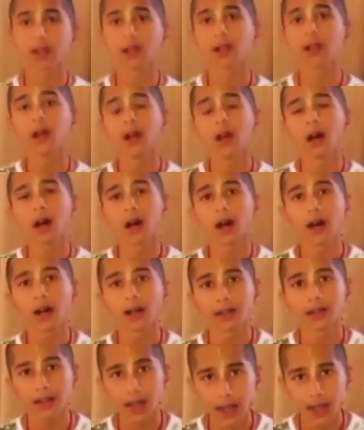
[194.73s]
Khi nhận
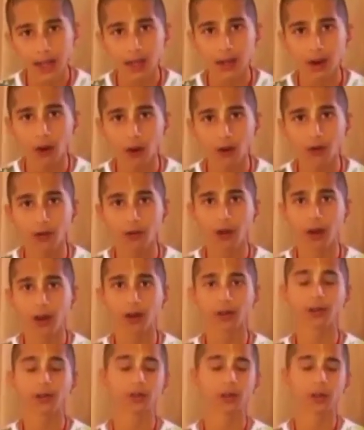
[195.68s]
ra thì chúng ta đã
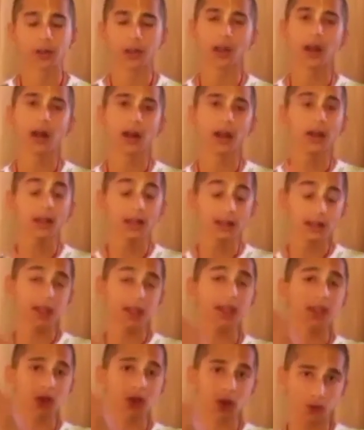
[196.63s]
hoàn thành một nửa nhiệm
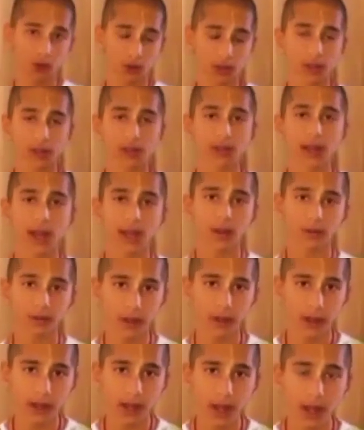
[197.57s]
vụ của Ra
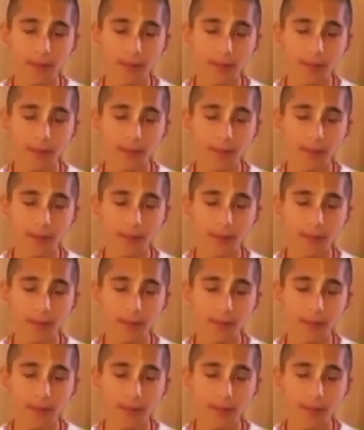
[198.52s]
Azet